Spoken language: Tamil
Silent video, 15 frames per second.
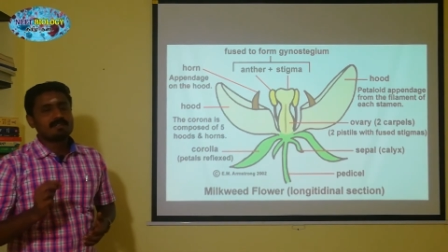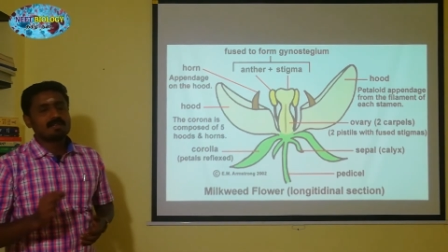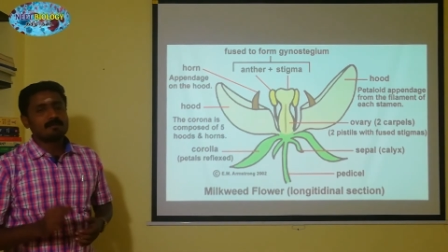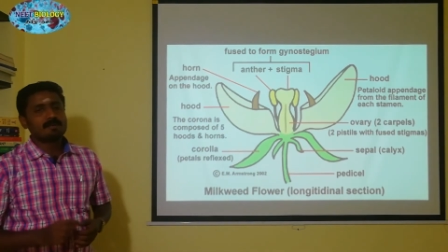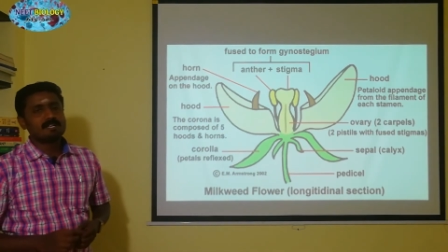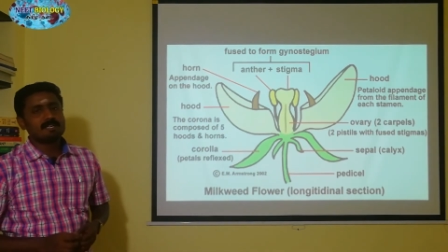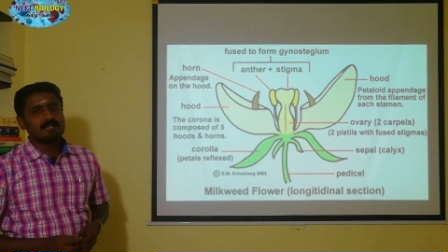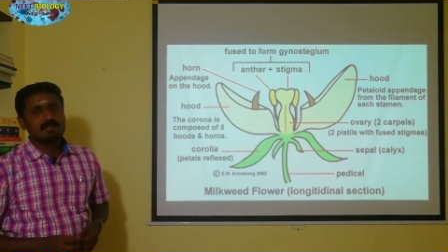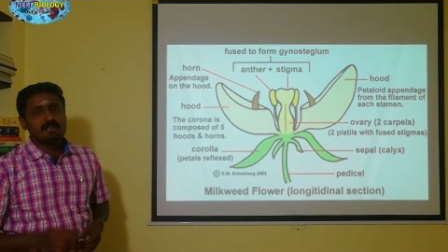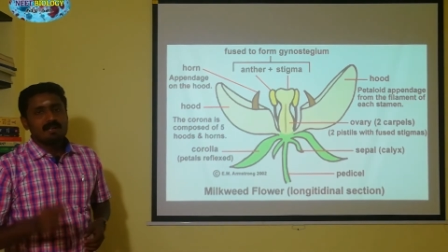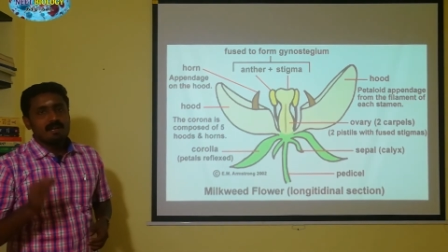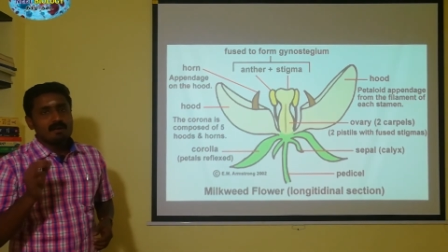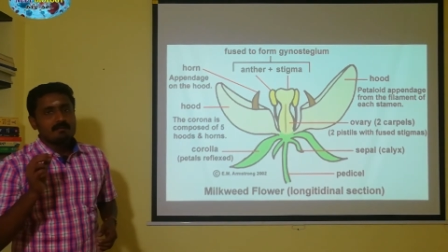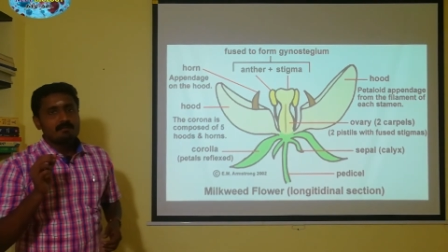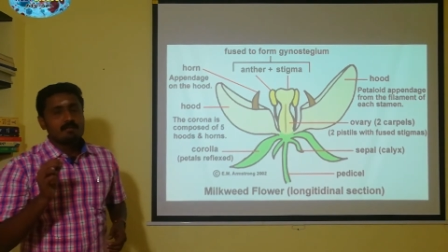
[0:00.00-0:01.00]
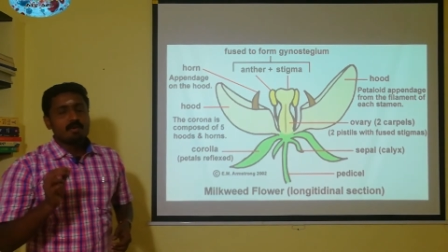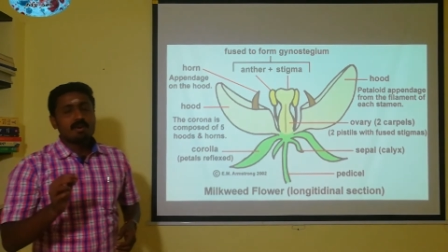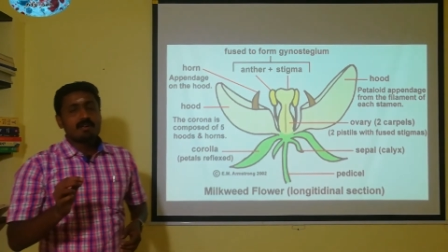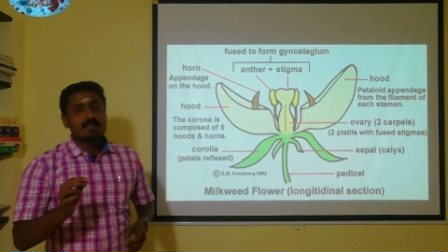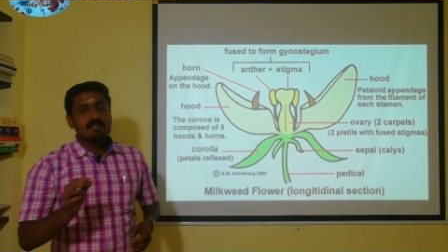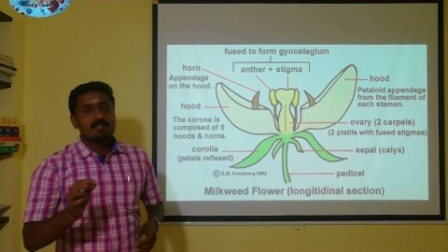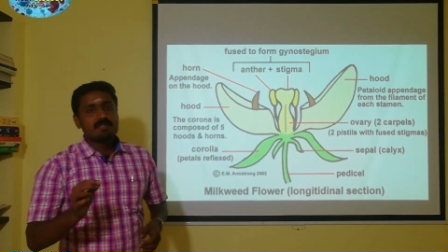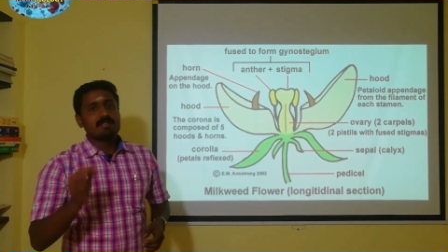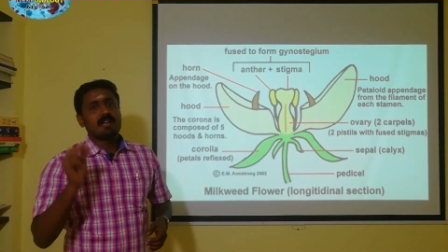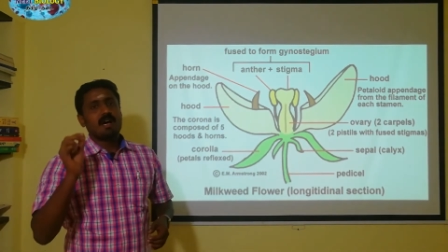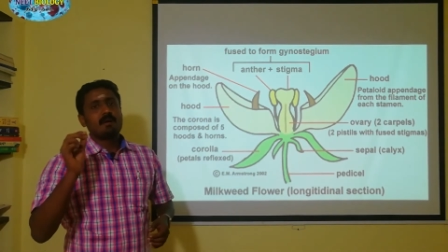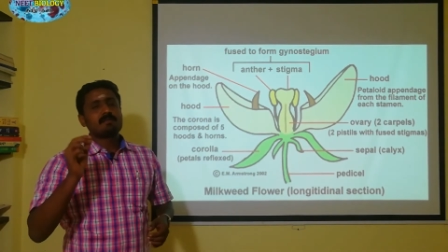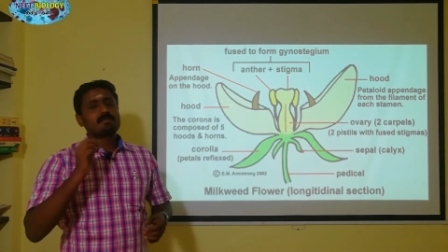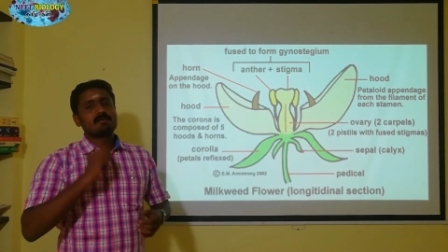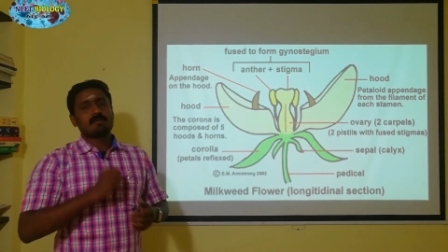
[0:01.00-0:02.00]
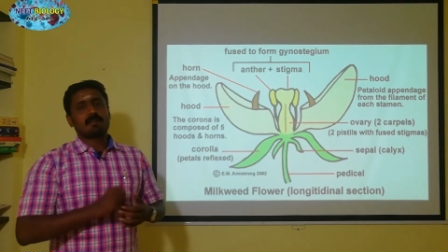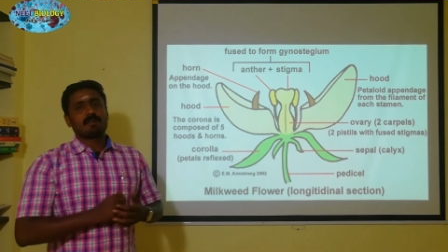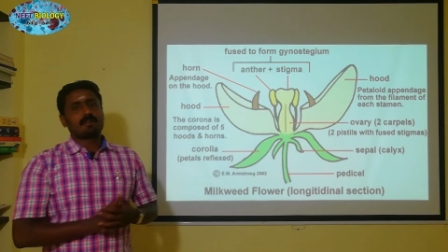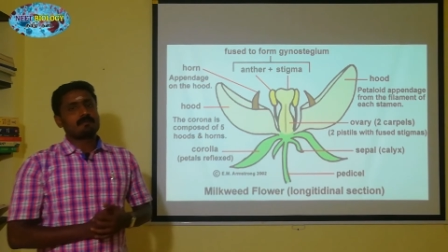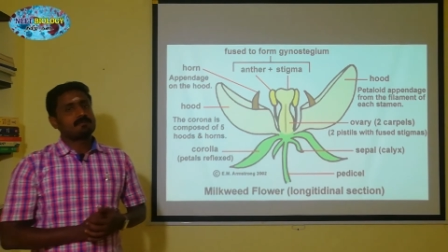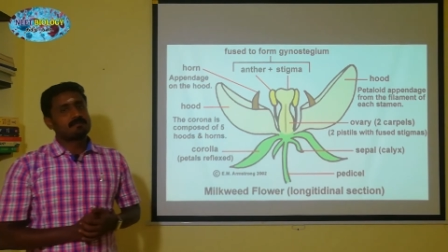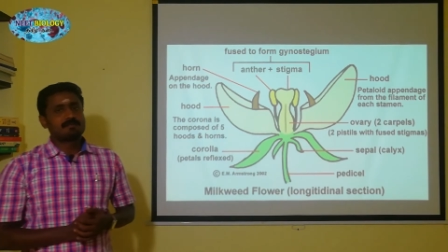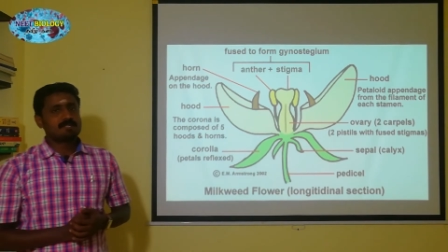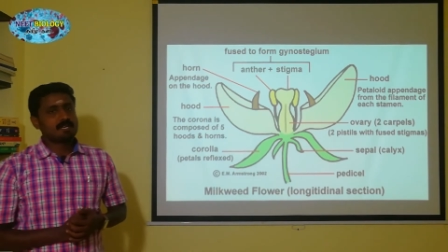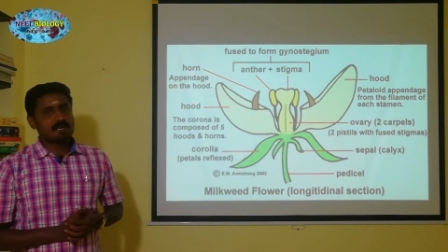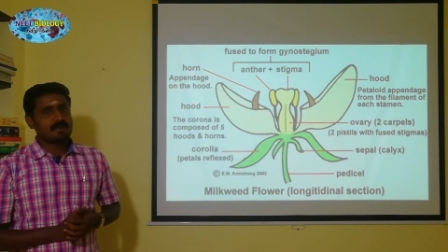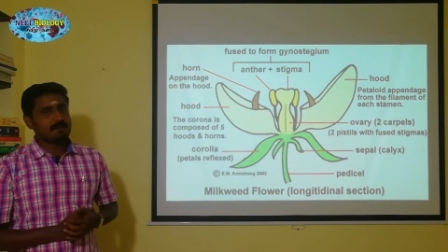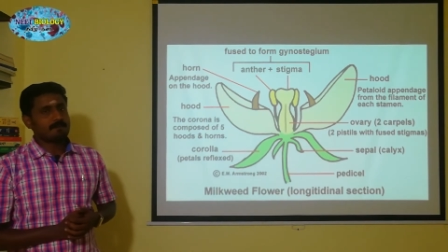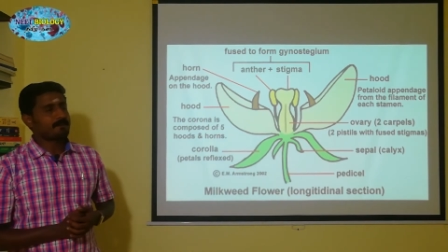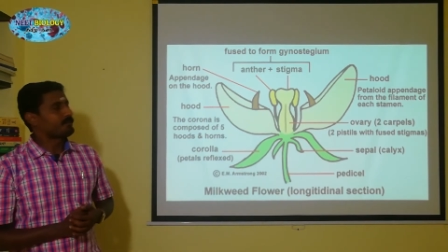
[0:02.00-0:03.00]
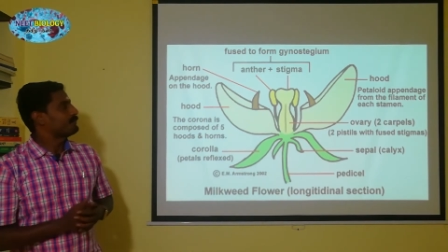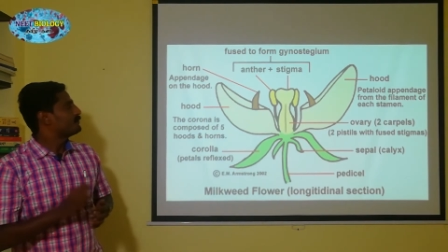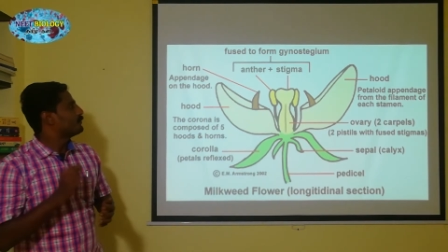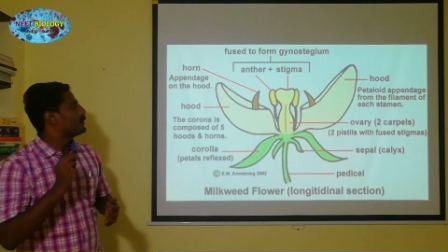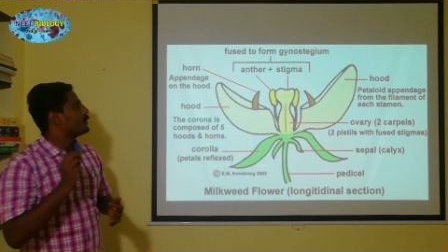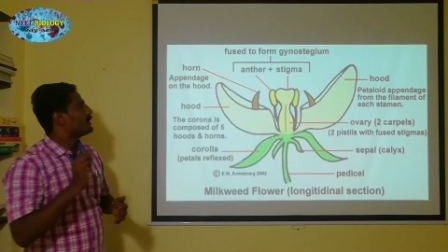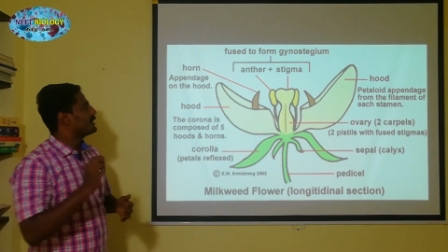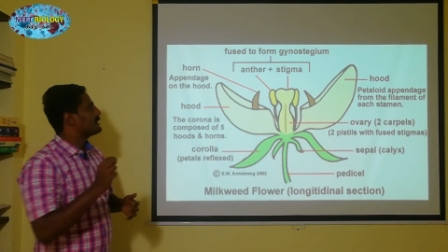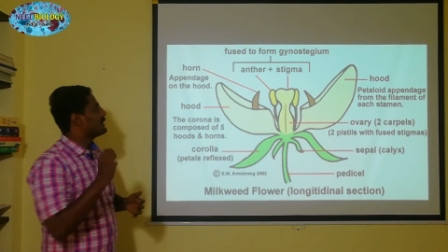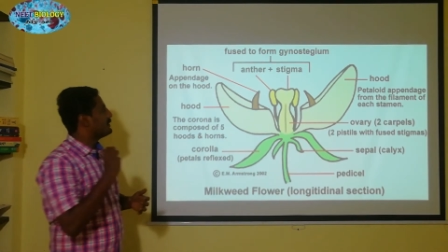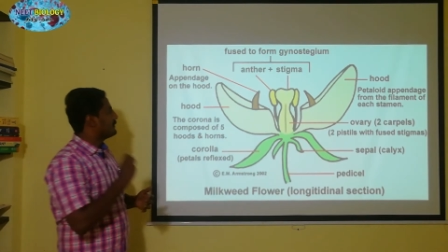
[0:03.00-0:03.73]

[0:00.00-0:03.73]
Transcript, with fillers: தமிழில் முகடு அப்படி சொல்லுவாங்க சரிங்களா முகடு